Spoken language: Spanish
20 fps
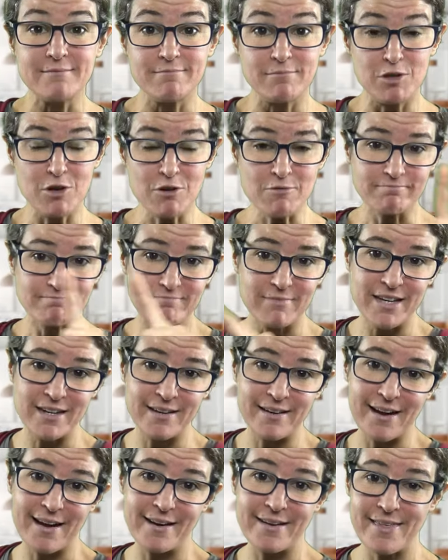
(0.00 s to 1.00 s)
No,
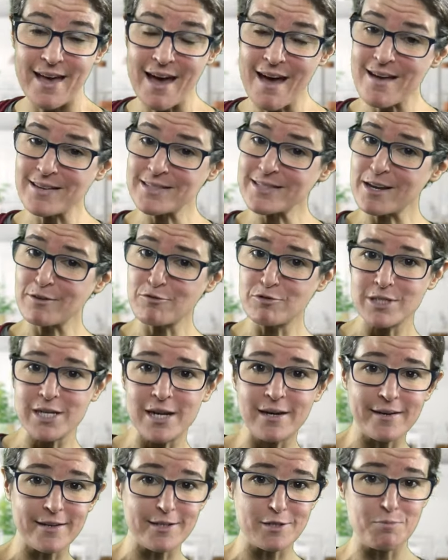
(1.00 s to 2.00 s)
en realidad esa no es
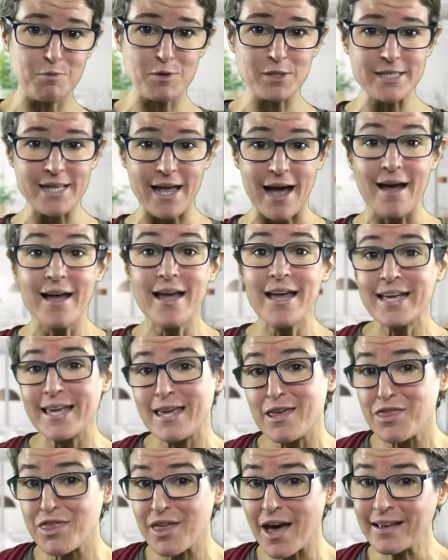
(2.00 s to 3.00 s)
la respuesta.
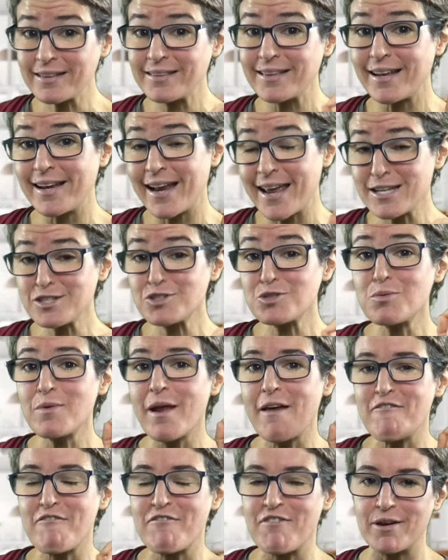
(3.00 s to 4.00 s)
Quizá tenéis
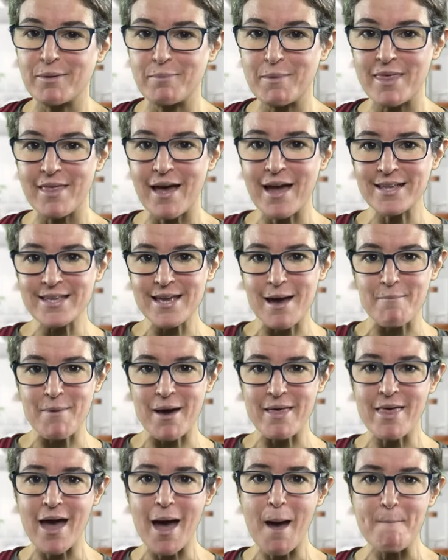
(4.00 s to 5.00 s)
una enfermedad
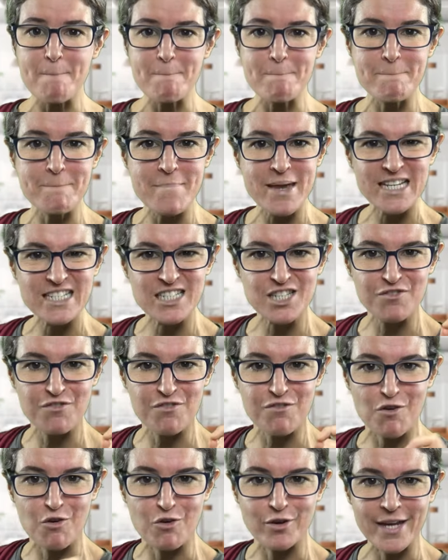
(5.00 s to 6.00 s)
llamada
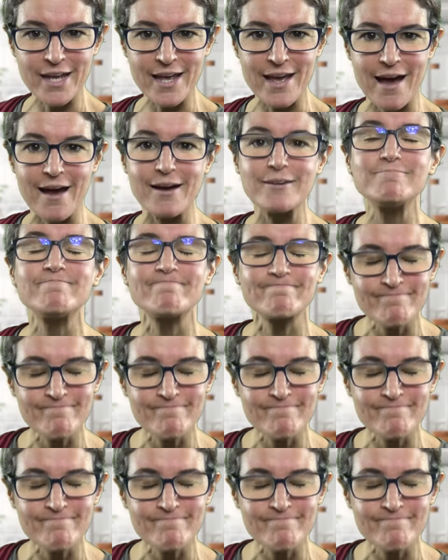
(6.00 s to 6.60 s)
misfonía.